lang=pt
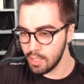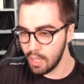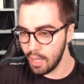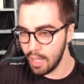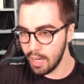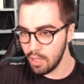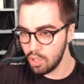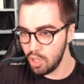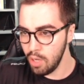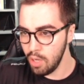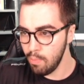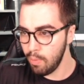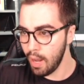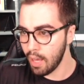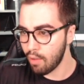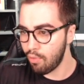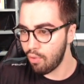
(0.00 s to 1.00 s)
galera, de
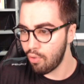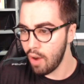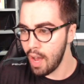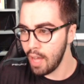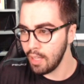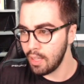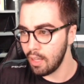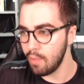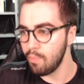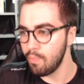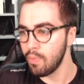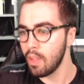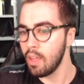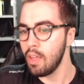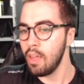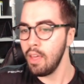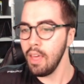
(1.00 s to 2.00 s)
Black Friday.
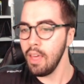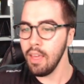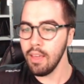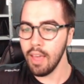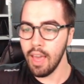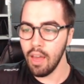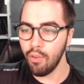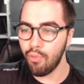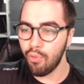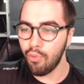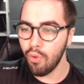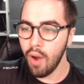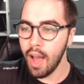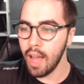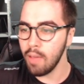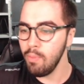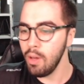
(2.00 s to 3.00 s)
Em air
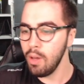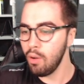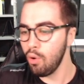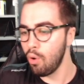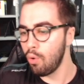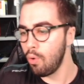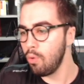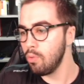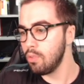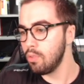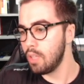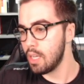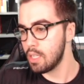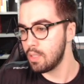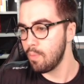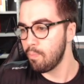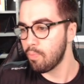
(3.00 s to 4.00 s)
fry,
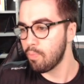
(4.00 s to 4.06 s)
microondas,